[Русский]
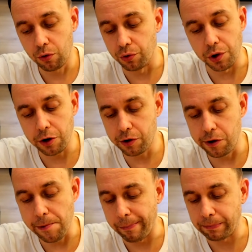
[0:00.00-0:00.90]

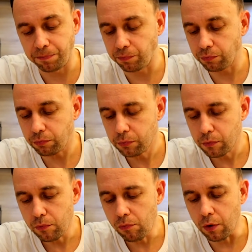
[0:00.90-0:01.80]
Дорогие.
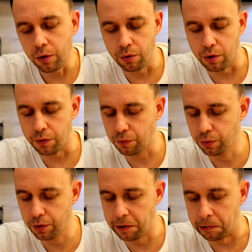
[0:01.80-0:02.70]
Но ну, они
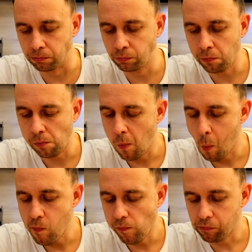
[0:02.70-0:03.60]
вкусные.
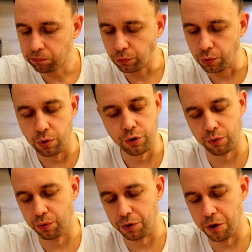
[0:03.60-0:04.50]
Очень
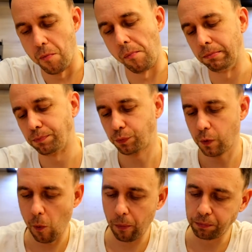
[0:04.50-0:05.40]
вкусные.
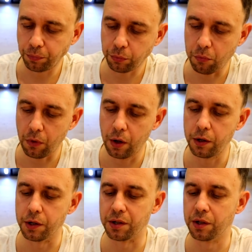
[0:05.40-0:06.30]

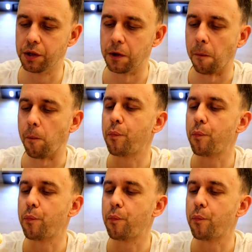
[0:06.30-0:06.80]
И сытные.